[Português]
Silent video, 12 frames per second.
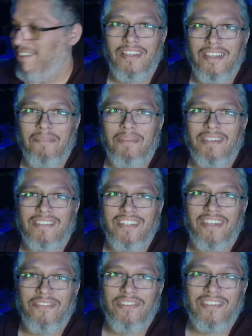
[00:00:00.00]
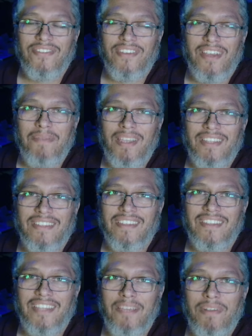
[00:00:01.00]
Mas você já viu as ferramentas que
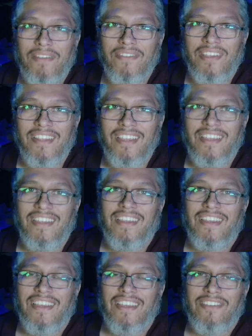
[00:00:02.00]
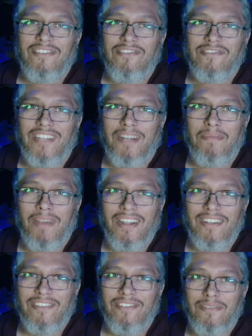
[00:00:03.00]
tem para vender que o
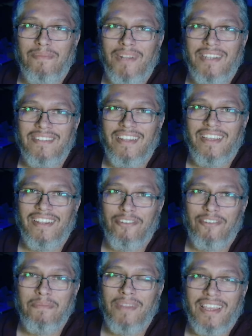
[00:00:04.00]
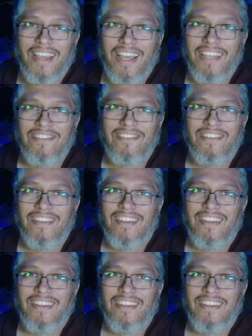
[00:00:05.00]
trabalhador brasileiro é obrigado